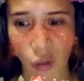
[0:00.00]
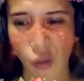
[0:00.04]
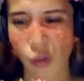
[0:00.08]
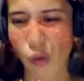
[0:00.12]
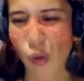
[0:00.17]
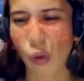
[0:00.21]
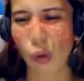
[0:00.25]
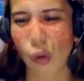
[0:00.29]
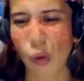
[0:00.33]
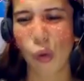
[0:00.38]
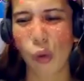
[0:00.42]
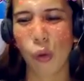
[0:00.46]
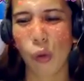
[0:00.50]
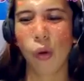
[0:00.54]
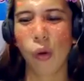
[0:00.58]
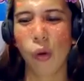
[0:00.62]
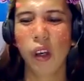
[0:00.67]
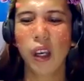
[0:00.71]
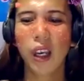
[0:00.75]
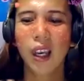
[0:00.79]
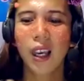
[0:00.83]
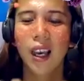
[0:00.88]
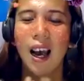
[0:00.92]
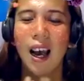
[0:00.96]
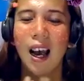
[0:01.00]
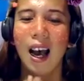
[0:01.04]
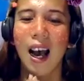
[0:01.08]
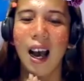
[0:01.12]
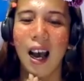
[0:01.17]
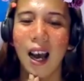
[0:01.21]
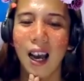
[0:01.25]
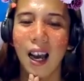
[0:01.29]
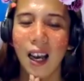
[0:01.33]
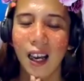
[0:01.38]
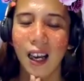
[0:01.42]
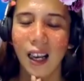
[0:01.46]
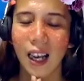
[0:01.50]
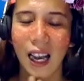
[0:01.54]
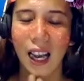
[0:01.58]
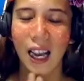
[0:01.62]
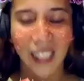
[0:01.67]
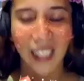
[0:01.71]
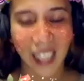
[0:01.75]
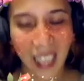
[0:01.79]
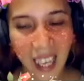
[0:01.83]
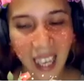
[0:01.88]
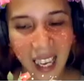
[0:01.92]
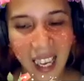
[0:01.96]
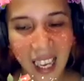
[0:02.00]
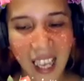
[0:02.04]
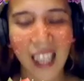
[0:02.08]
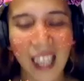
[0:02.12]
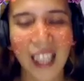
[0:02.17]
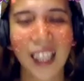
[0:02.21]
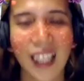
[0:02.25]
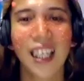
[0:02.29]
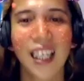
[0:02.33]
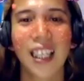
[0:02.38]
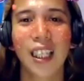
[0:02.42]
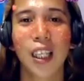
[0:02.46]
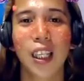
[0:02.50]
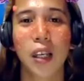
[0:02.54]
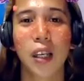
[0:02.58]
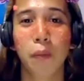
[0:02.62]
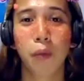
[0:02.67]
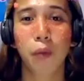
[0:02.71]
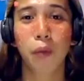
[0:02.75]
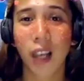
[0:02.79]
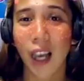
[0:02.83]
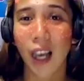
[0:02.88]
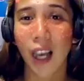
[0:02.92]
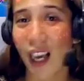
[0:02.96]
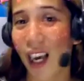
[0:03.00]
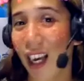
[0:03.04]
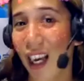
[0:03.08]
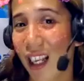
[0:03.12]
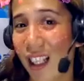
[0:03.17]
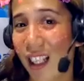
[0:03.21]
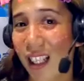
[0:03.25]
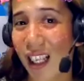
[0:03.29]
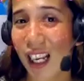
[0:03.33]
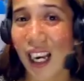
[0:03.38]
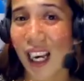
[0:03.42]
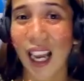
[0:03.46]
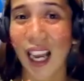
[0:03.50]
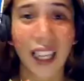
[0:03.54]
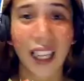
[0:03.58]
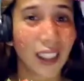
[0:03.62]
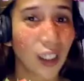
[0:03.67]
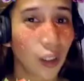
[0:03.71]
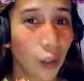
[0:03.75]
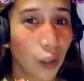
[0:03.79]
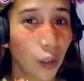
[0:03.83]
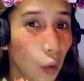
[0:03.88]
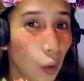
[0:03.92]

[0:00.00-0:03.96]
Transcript: So again, hindi po nakakansel lahat ng